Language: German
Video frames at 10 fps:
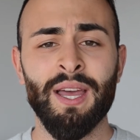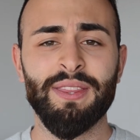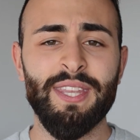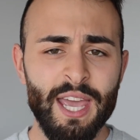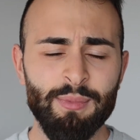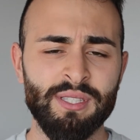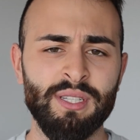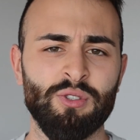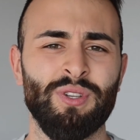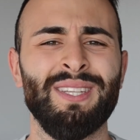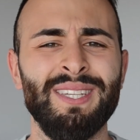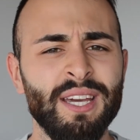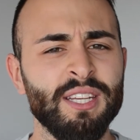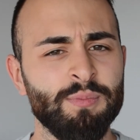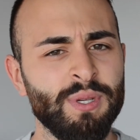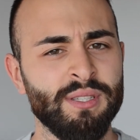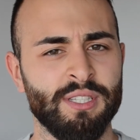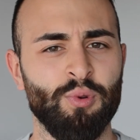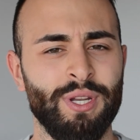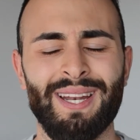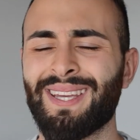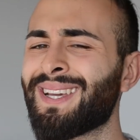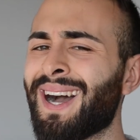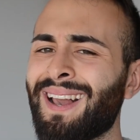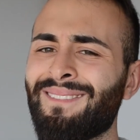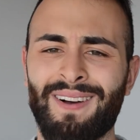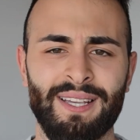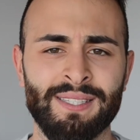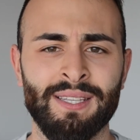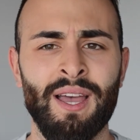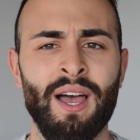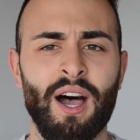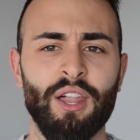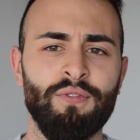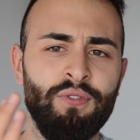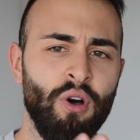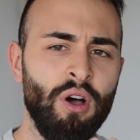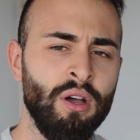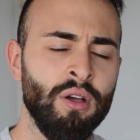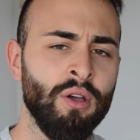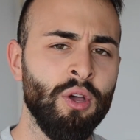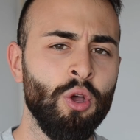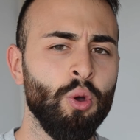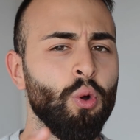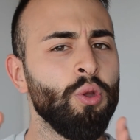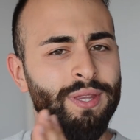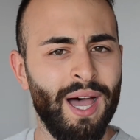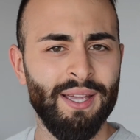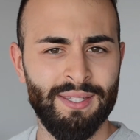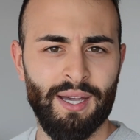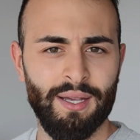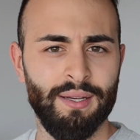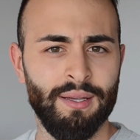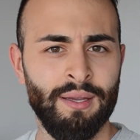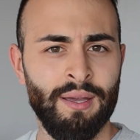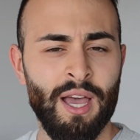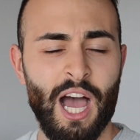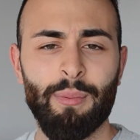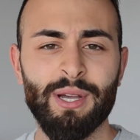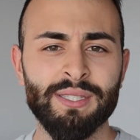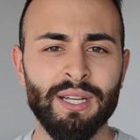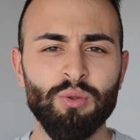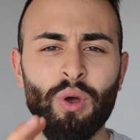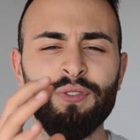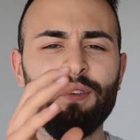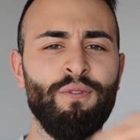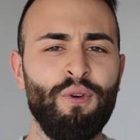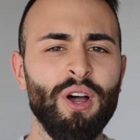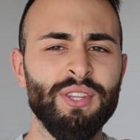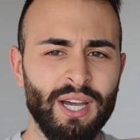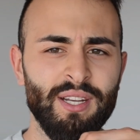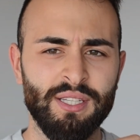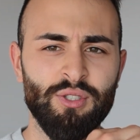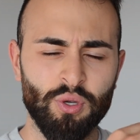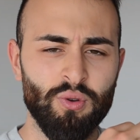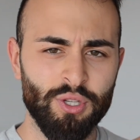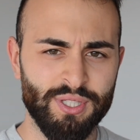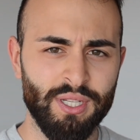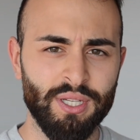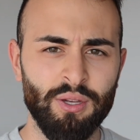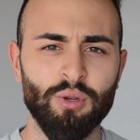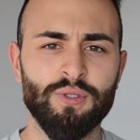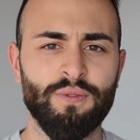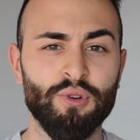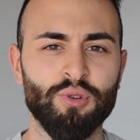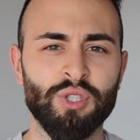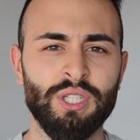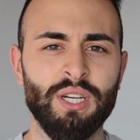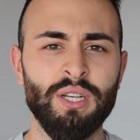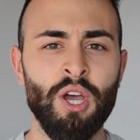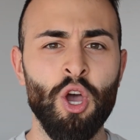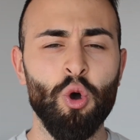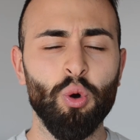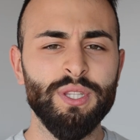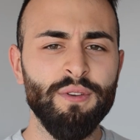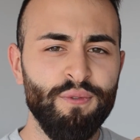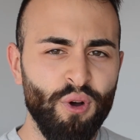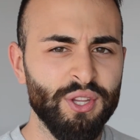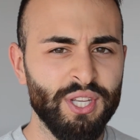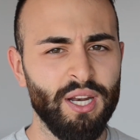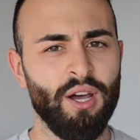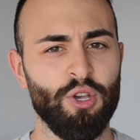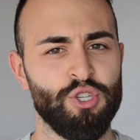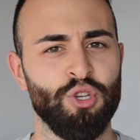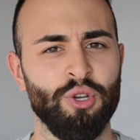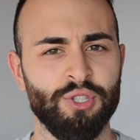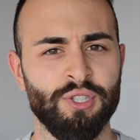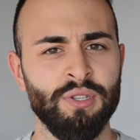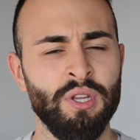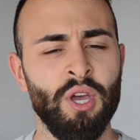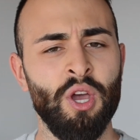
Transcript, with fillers: Dem ist nicht so, denn jedes Businessmodell, egal was, hat Vor- und Nachteile. Aber es gilt nur auf die Vorteile sich zu konzentrieren und zu fokussieren und die Vorteile auszunutzen